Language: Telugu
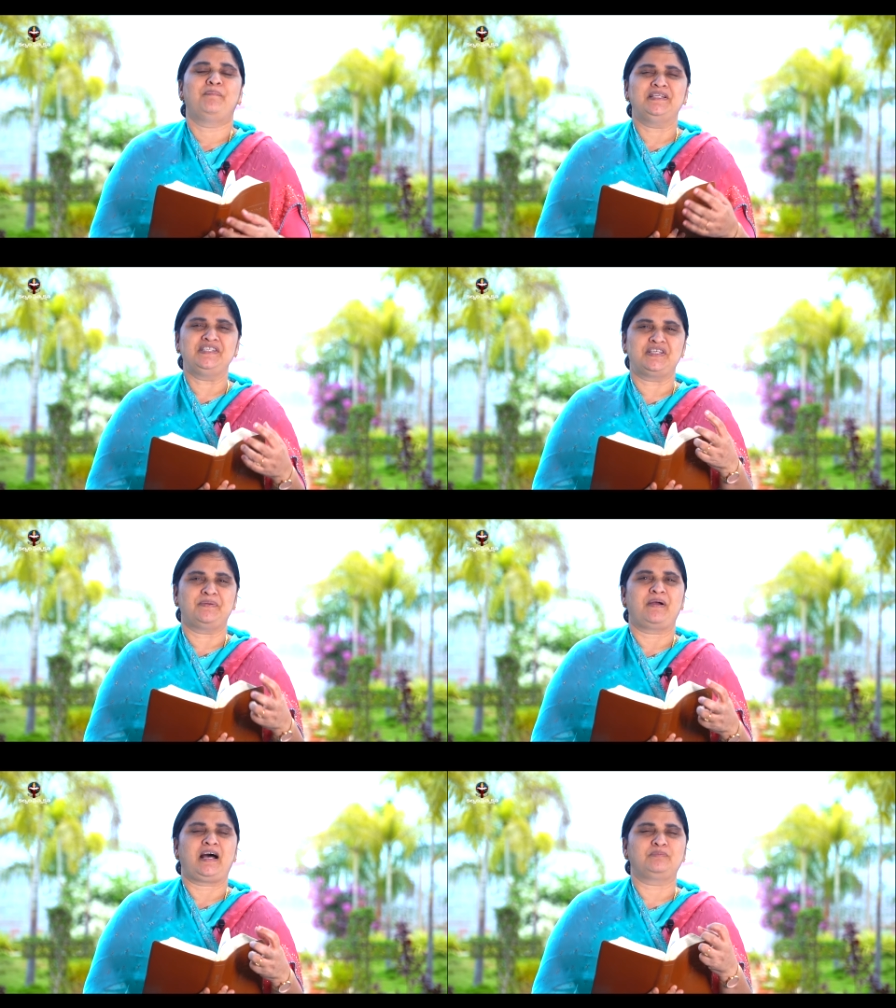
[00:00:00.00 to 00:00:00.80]

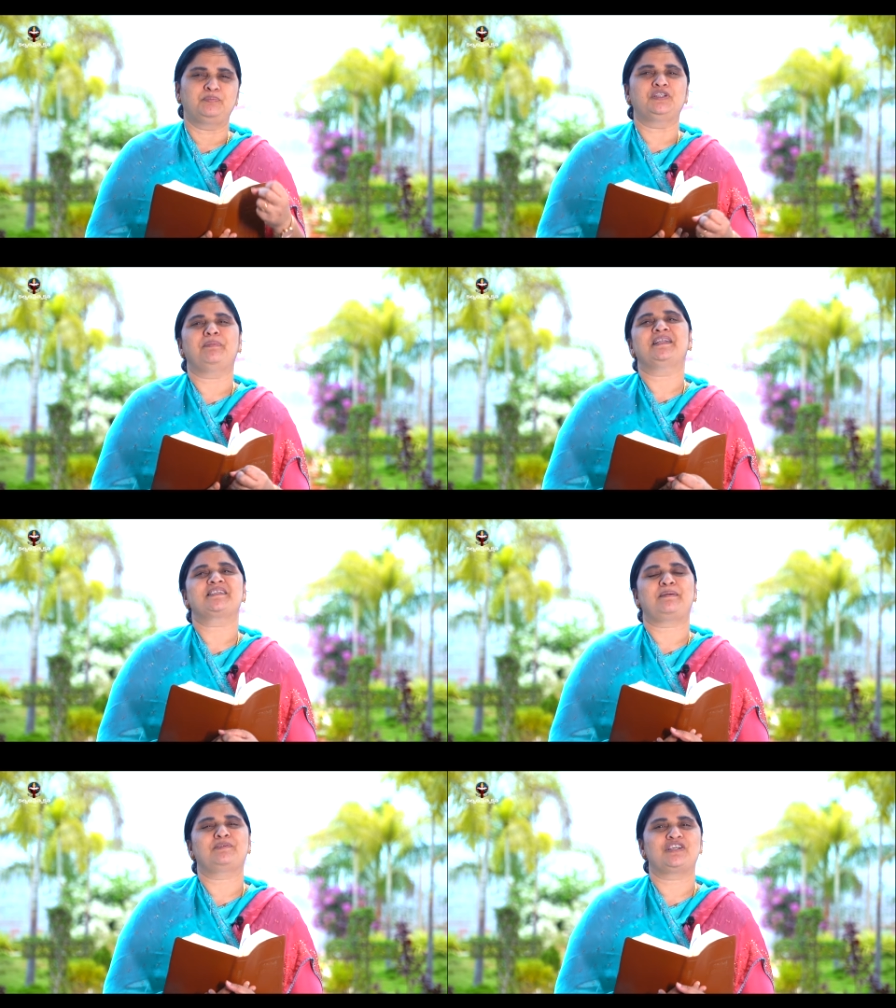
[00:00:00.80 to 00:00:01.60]
మంచి అద్భుతమైన
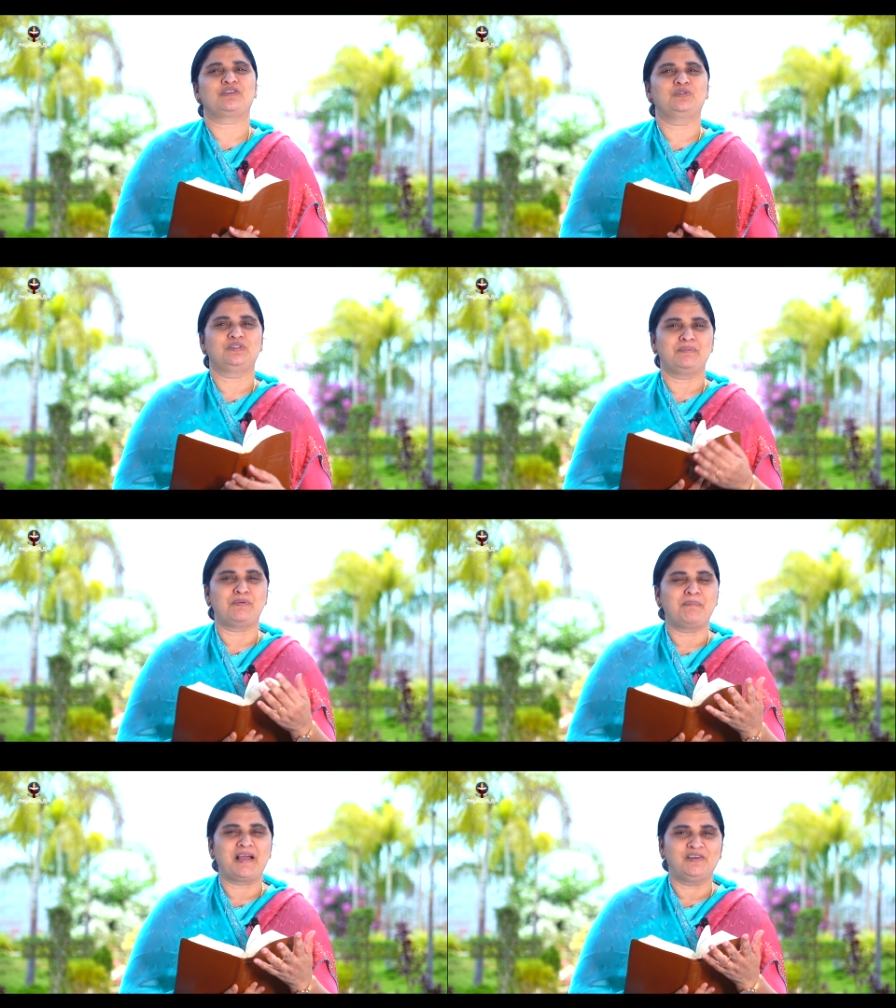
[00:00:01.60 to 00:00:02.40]
సభ జరుగుతుంది
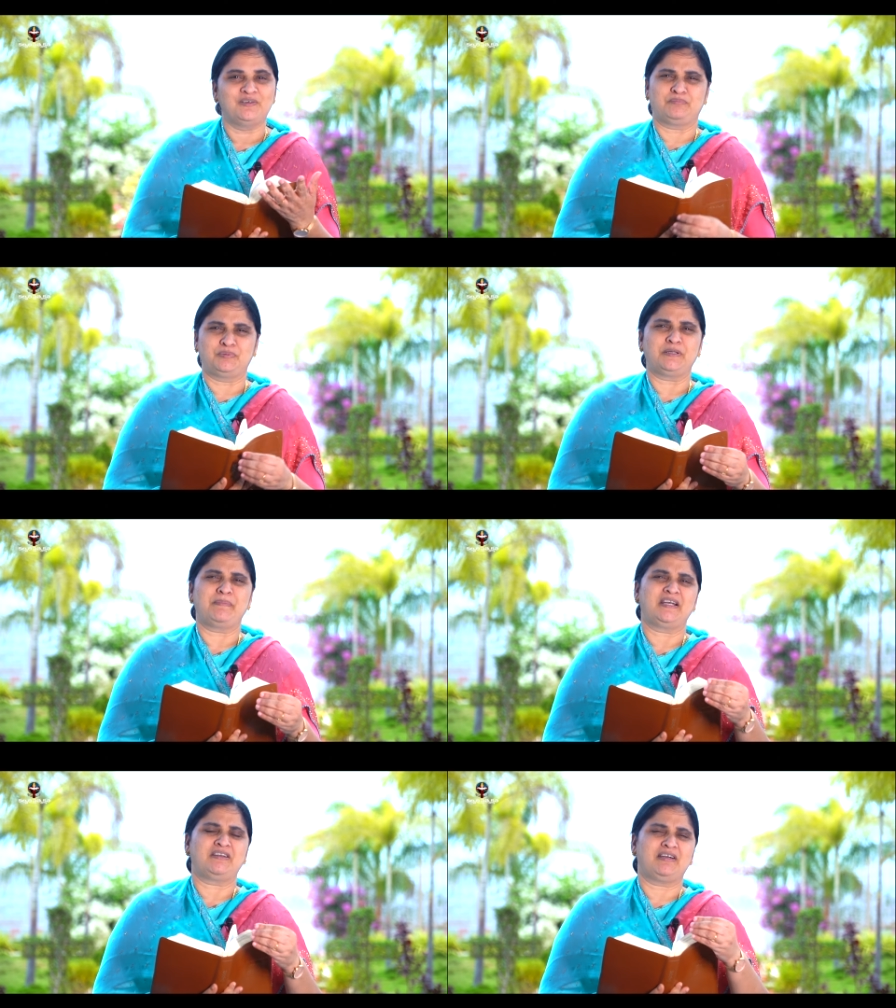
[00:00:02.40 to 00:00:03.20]
ముంబైలో
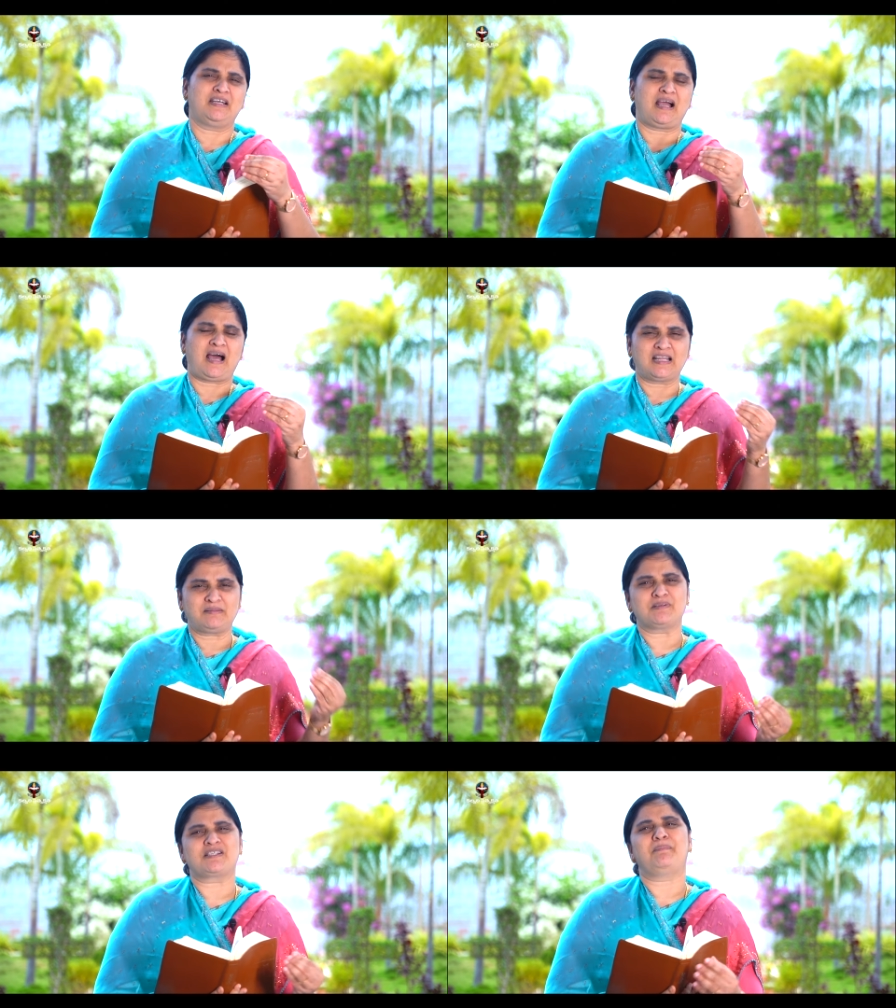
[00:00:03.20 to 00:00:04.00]
అద్భుతమైనటువంటి
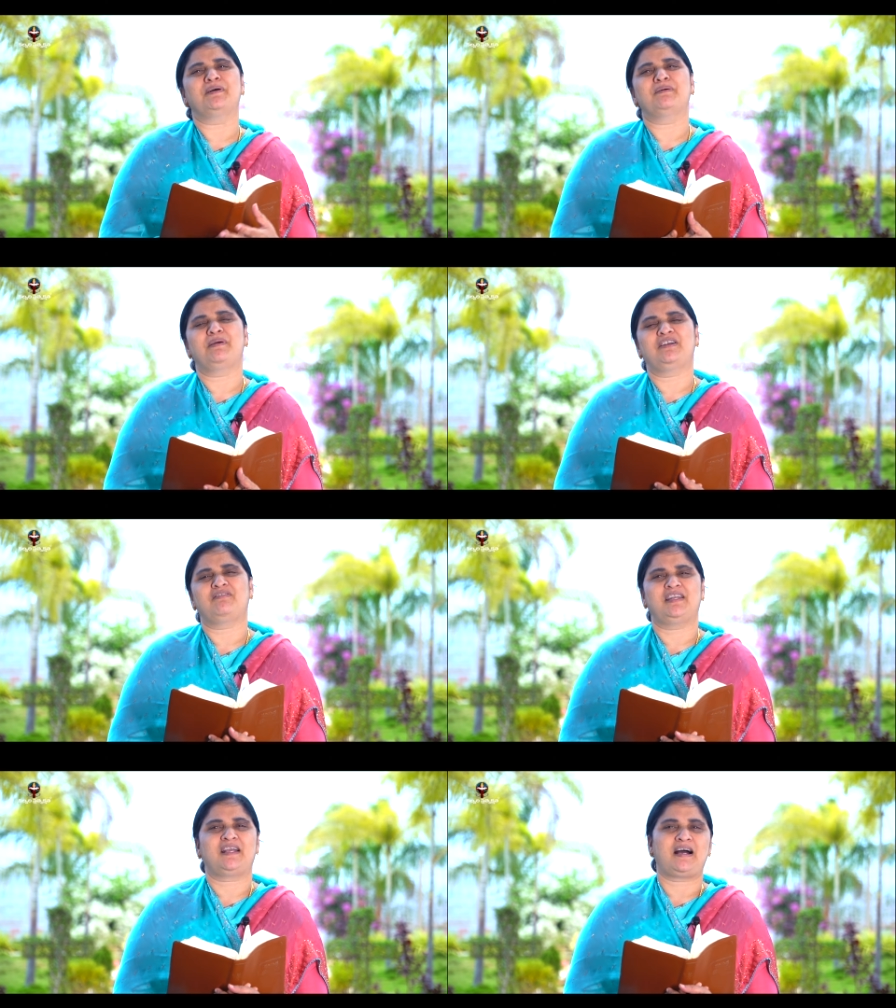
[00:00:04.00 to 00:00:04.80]
ఆత్మ
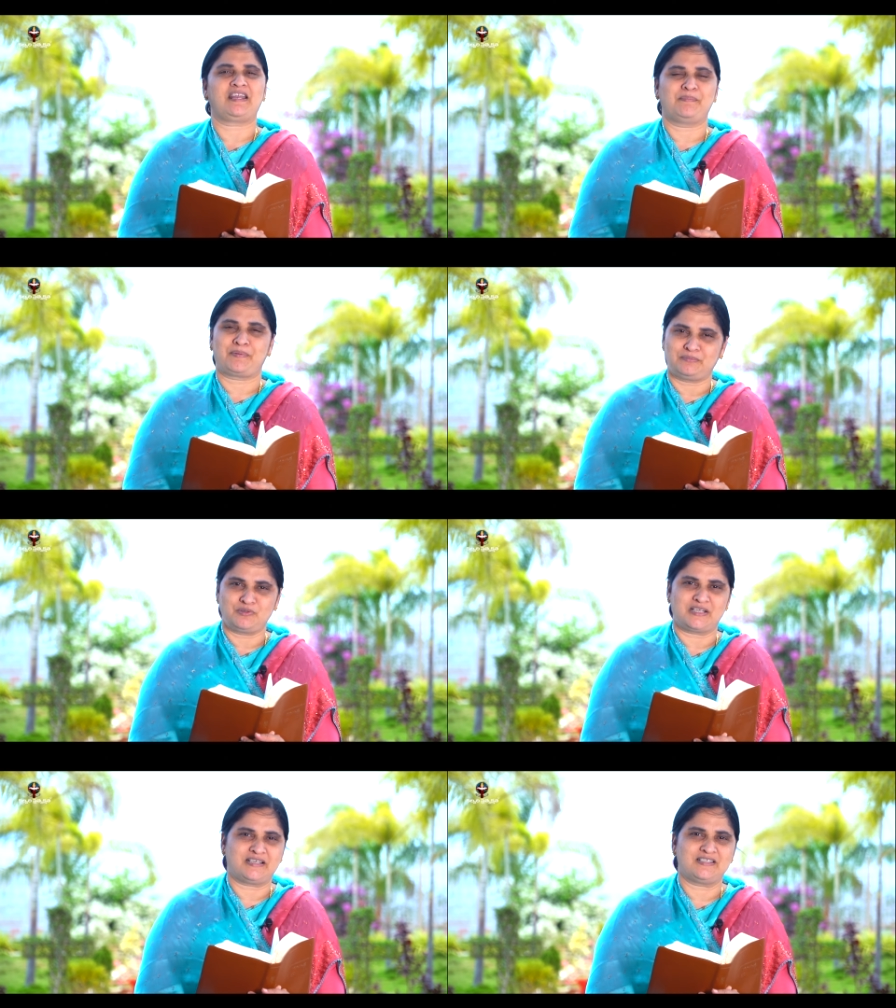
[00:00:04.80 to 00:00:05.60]
సంబంధమైనటువంటి కార్యం
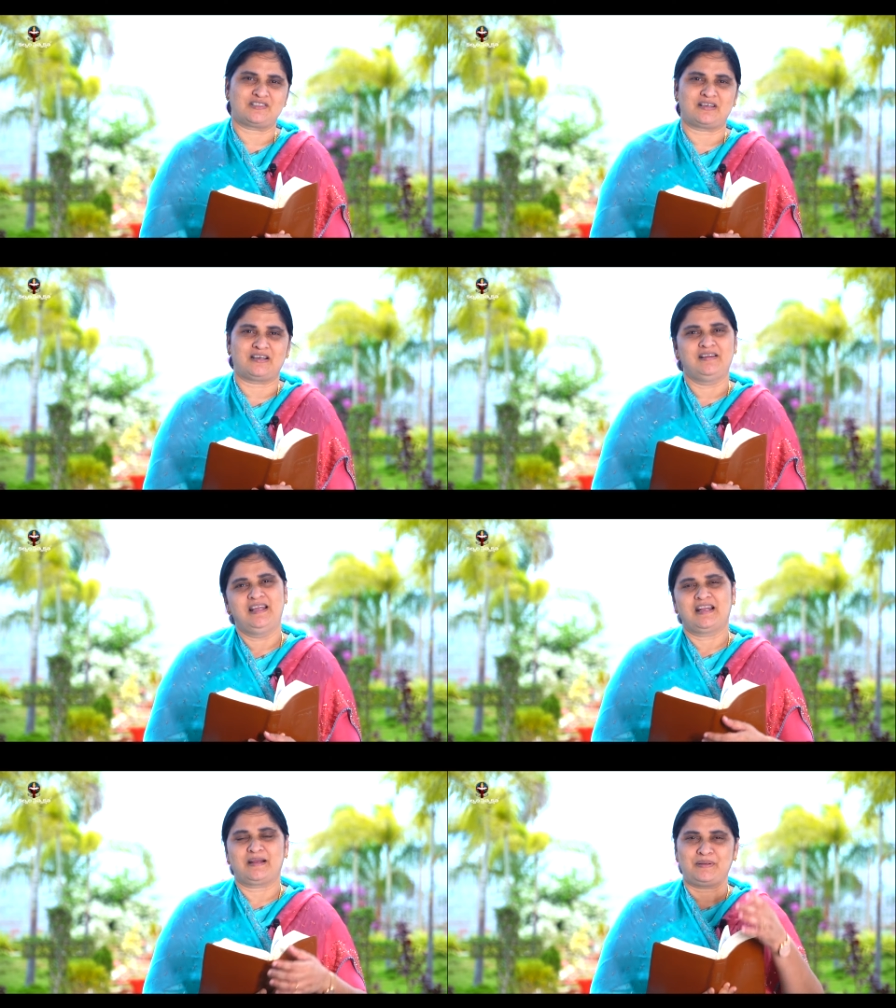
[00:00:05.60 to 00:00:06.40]
ప్రభు జరిగిస్తున్నాడు
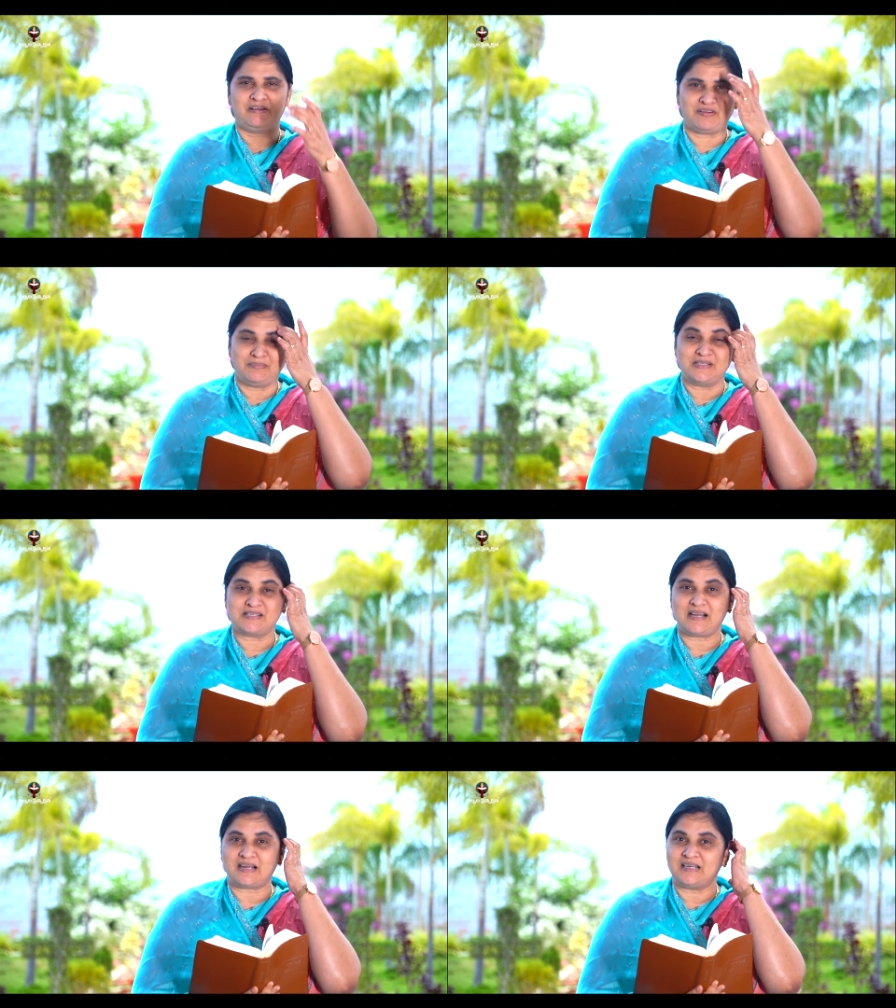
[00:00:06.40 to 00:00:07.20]
కాబట్టి ఎవరు
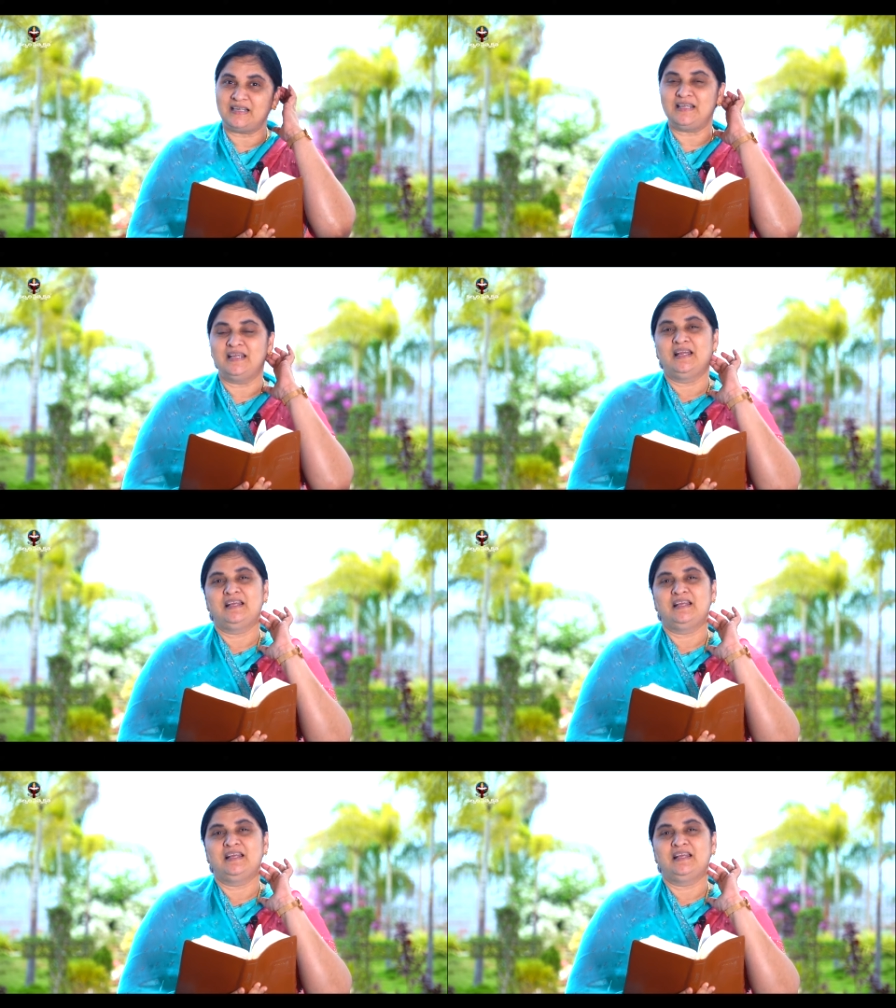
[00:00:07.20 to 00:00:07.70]
మిస్ కాకండి